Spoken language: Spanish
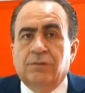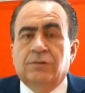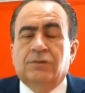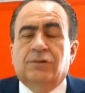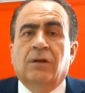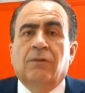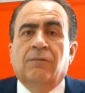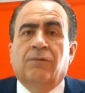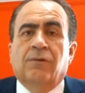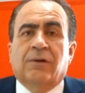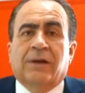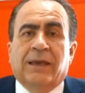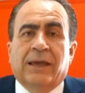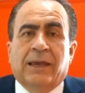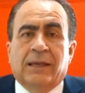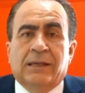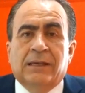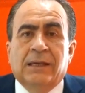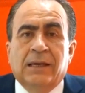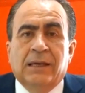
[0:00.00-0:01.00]
un triunfo
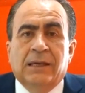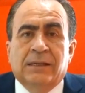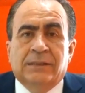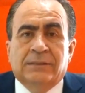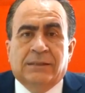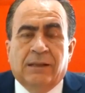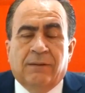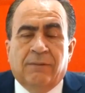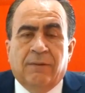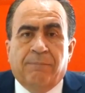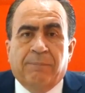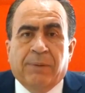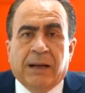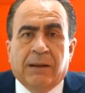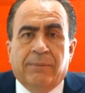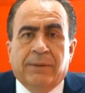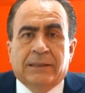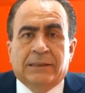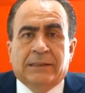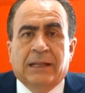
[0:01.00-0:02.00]
que sirve
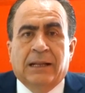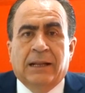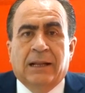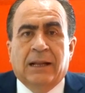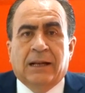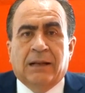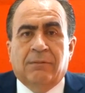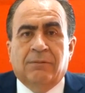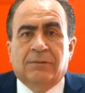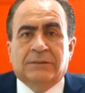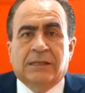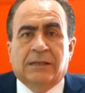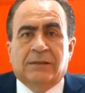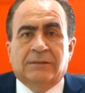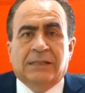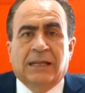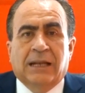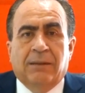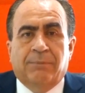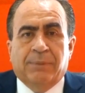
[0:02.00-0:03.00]
para mantener a
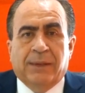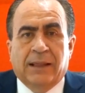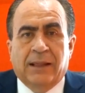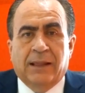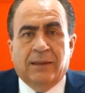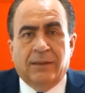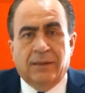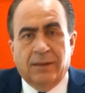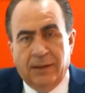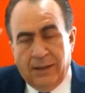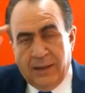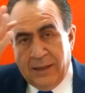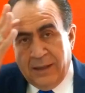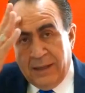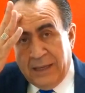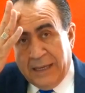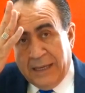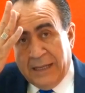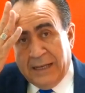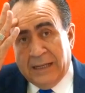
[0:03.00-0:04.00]
Reboceros de la Piedad
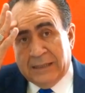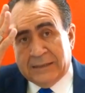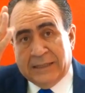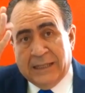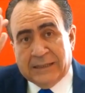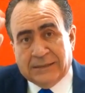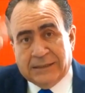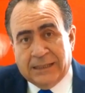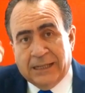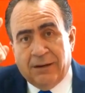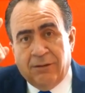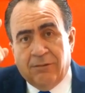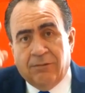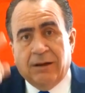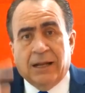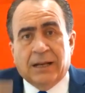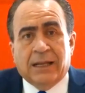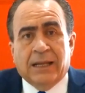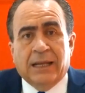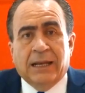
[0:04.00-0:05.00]
en el tercer
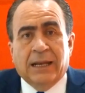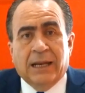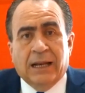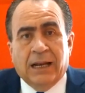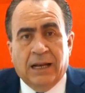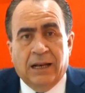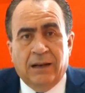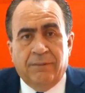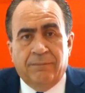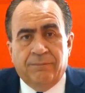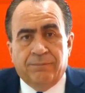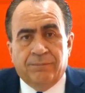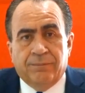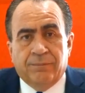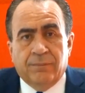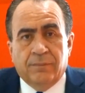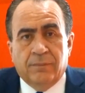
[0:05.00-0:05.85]
lugar general,